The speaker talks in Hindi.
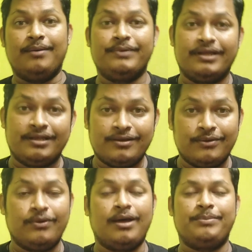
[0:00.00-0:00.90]
आपने
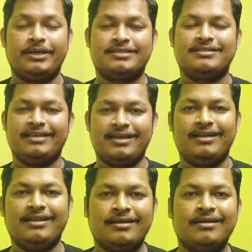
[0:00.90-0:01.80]
ओला एप्लीकेशन देख
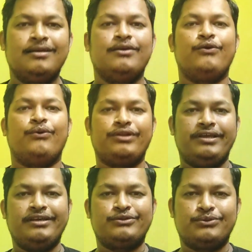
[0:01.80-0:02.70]
लिए और
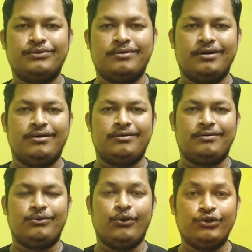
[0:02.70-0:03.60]
ये जो
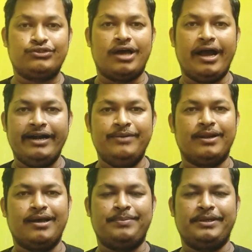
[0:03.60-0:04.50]
नॉच हाइड
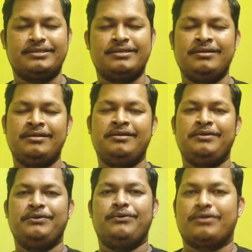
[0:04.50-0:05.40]
वाला एप्लीकेशन
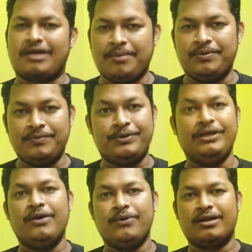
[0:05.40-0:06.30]
और काफ़ी
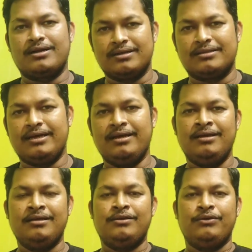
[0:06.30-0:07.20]
बढ़िया वर्क करता है
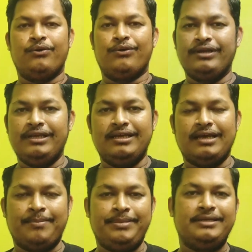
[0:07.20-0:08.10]
और ये
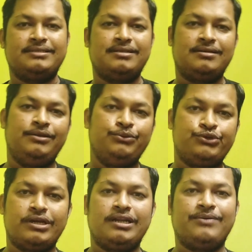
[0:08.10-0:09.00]
एप्लीकेशन यूज
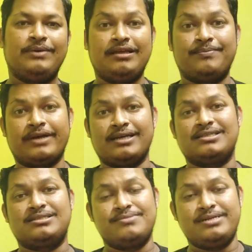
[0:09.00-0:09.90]
करने के बाद आपका
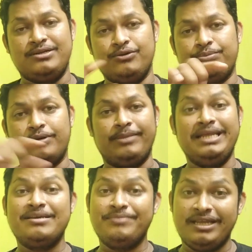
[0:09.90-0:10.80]
एसेसिबिलिटी ऊपर
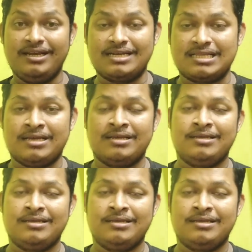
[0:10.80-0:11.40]
ब्लिंक भी नहीं करता